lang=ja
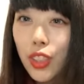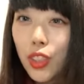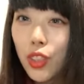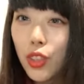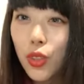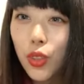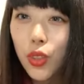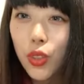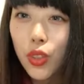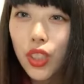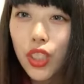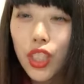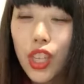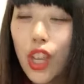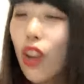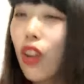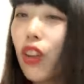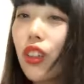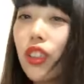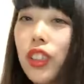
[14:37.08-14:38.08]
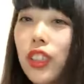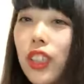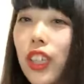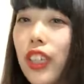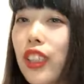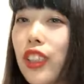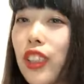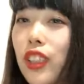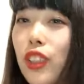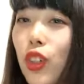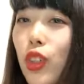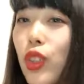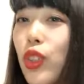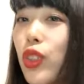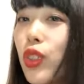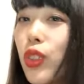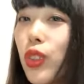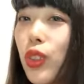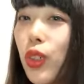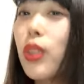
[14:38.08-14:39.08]
身長大きいよ。
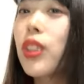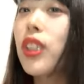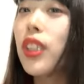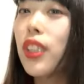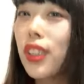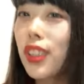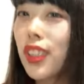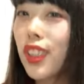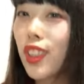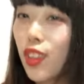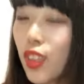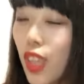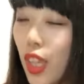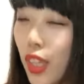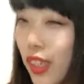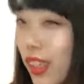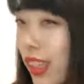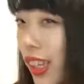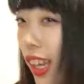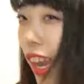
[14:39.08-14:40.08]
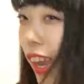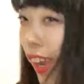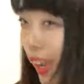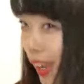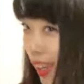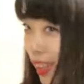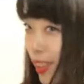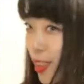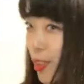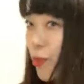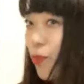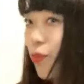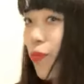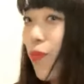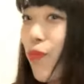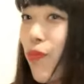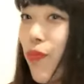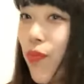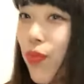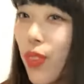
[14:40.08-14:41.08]
154センチ。でっかい。
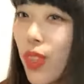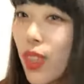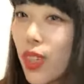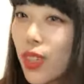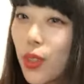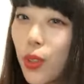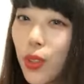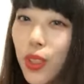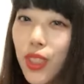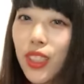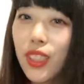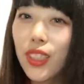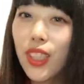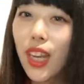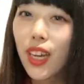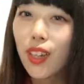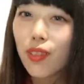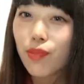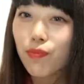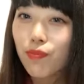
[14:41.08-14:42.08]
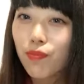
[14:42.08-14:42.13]
巨人だ